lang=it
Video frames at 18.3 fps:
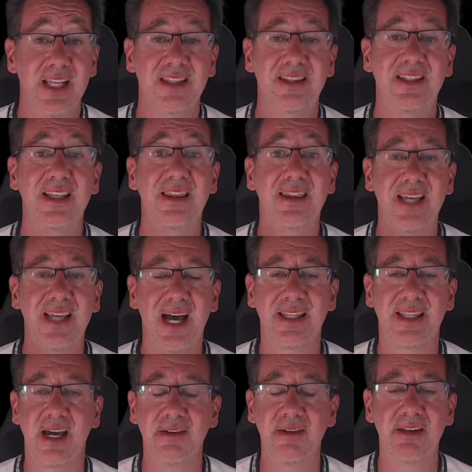
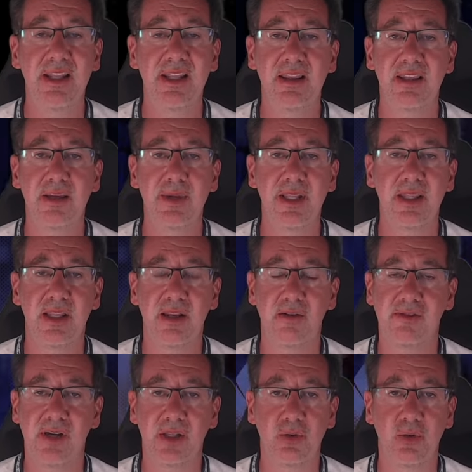dettata evidentemente dal
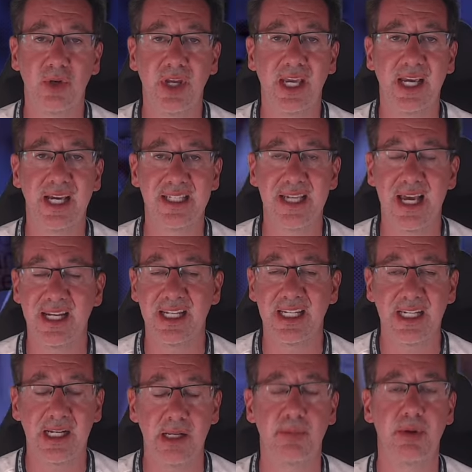fatto che Casale
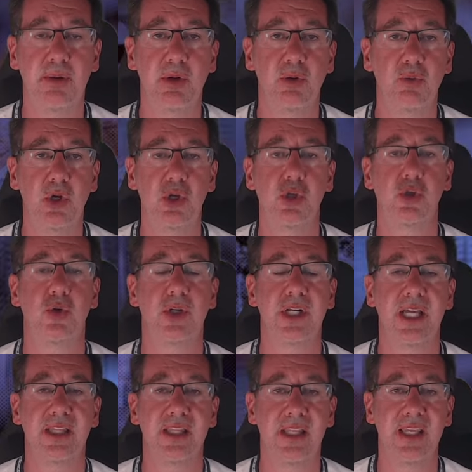nelle prime due
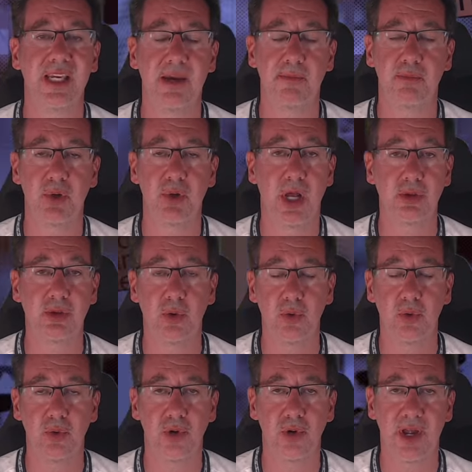giornate di campionato
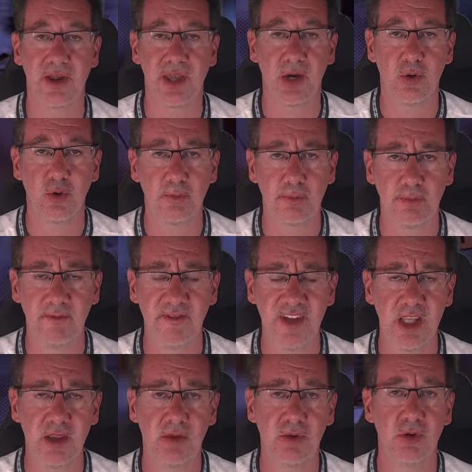non aveva
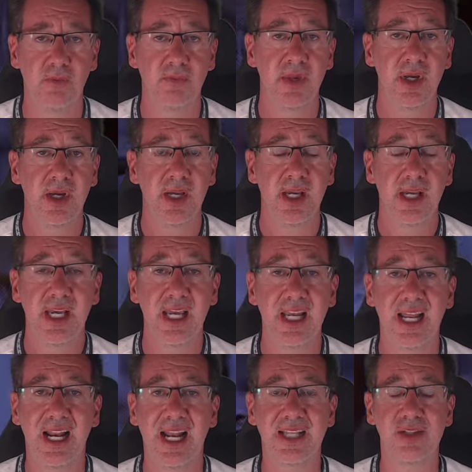convinto e
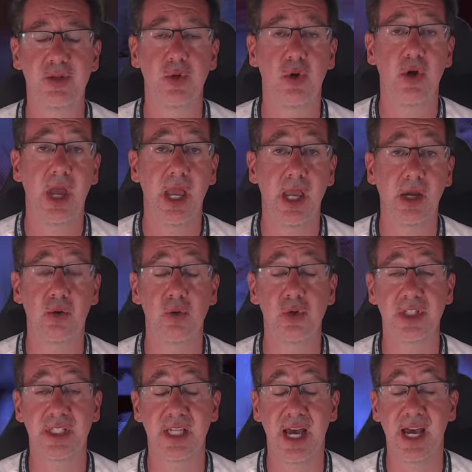la Lazio è
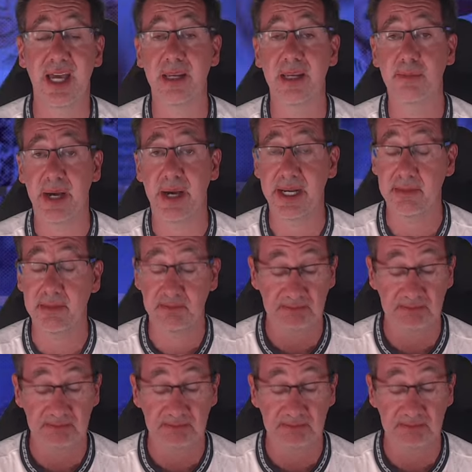corsa a ripari.